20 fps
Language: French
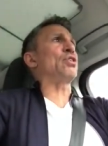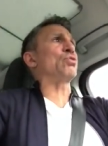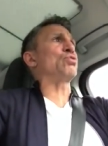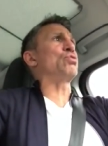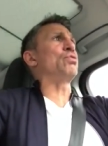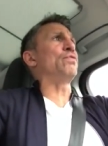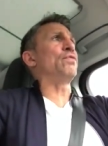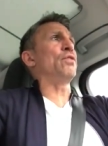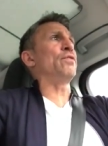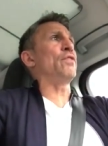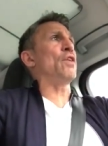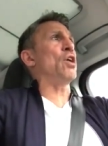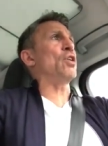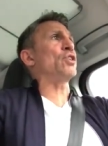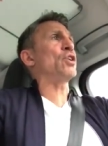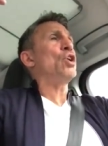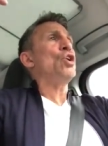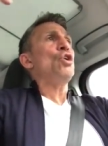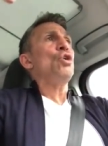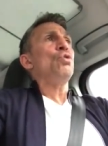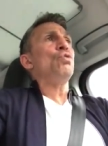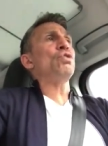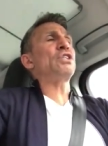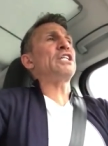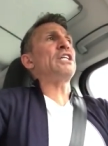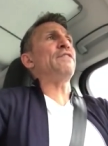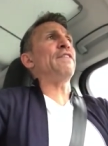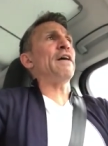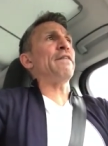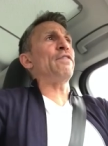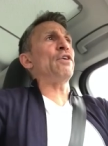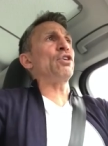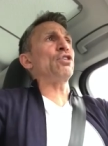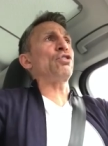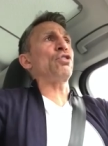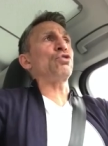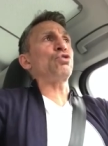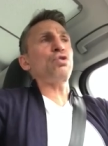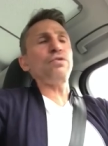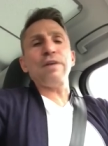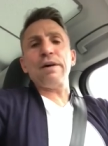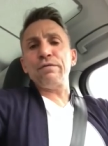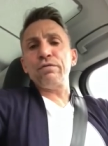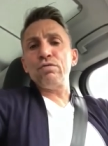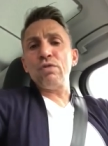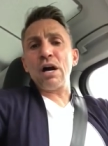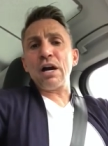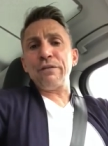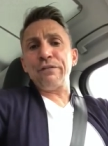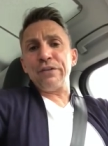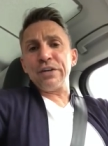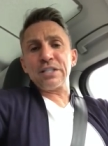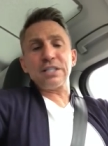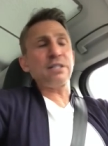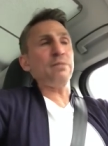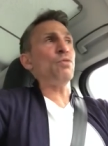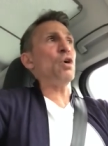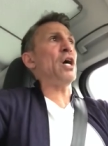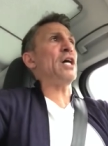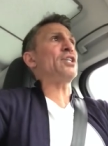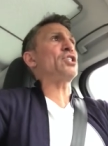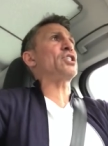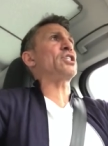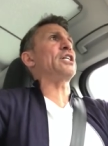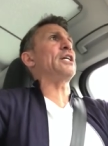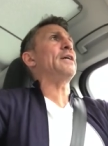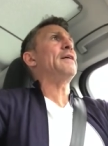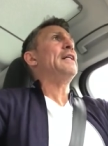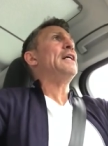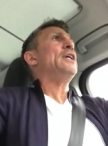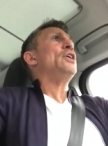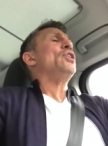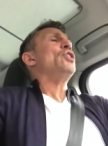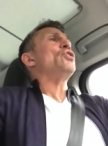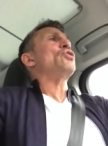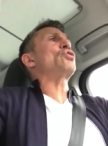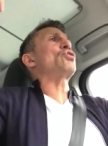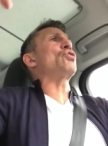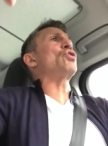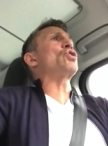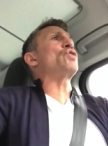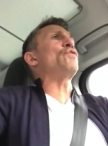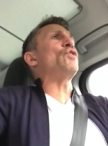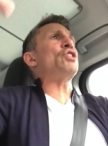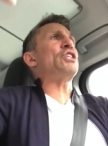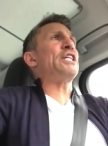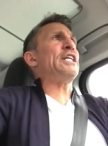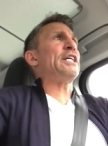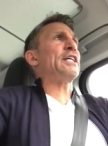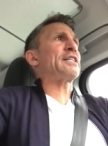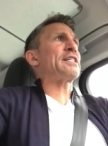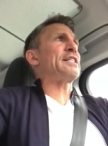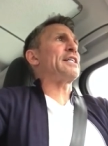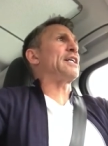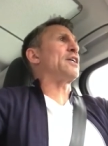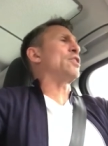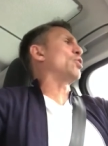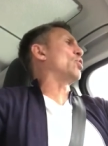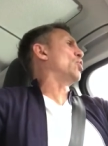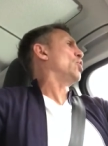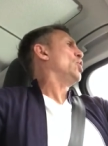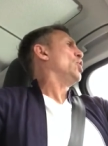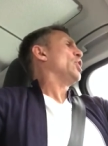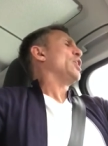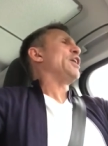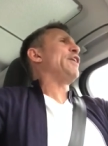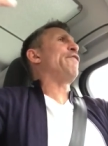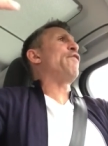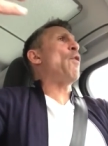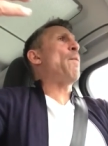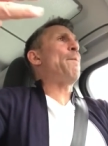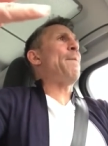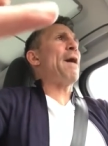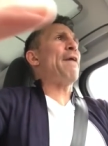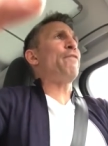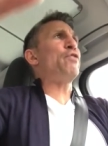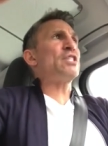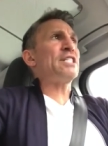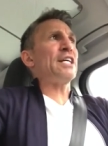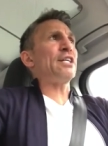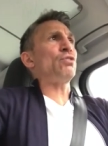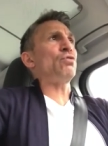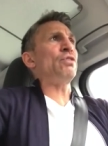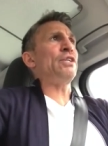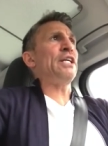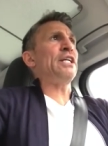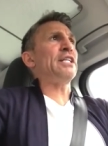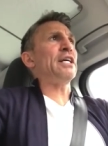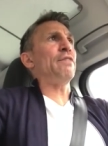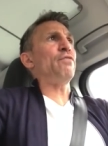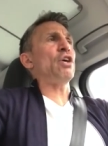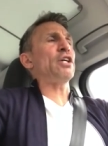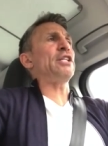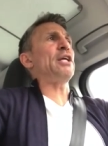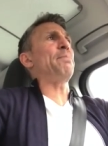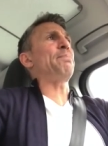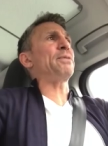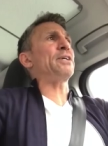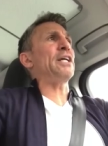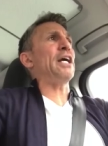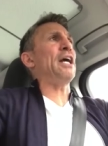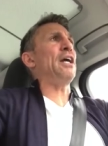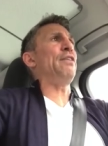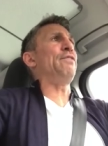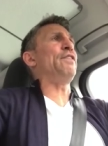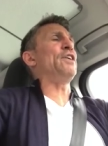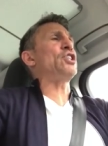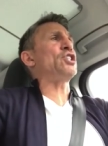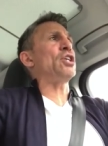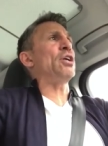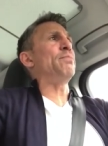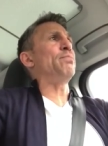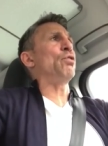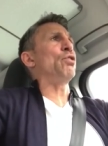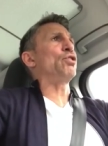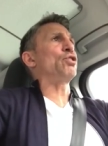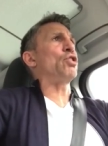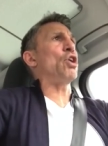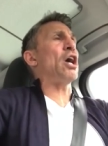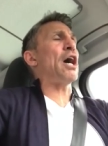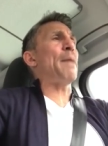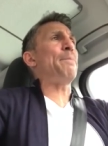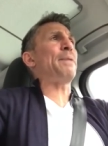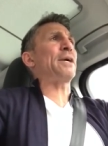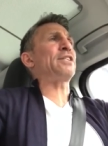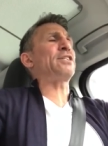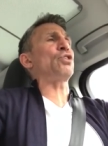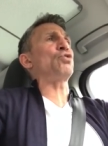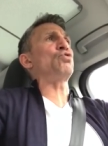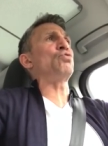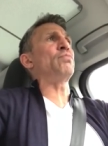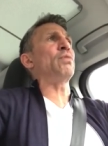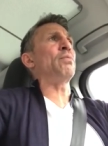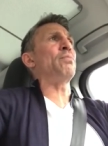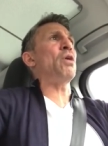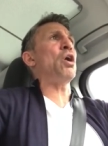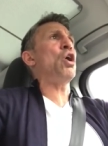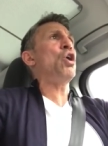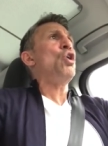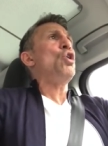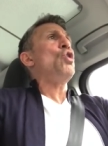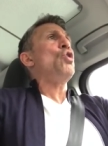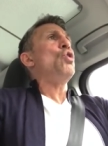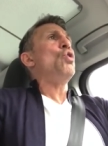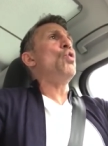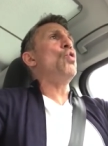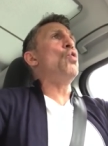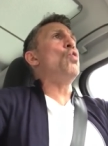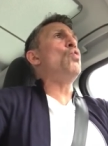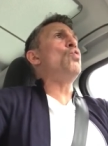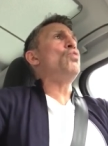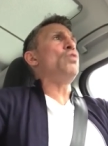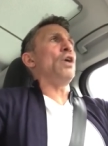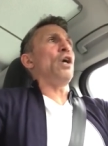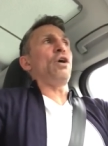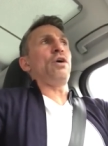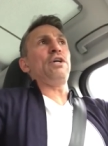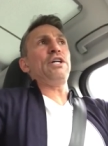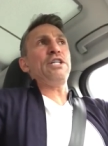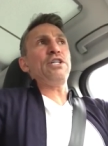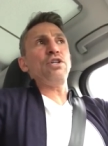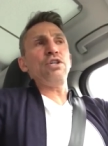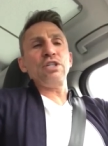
quand tu veux vendre ou qui va vendre quand tu vas vouloir effectivement acheter. Ce que je veux dire, c'est que il faut pas vous étonner d'avoir des prix élevés chez le broker à partir du moment où euh,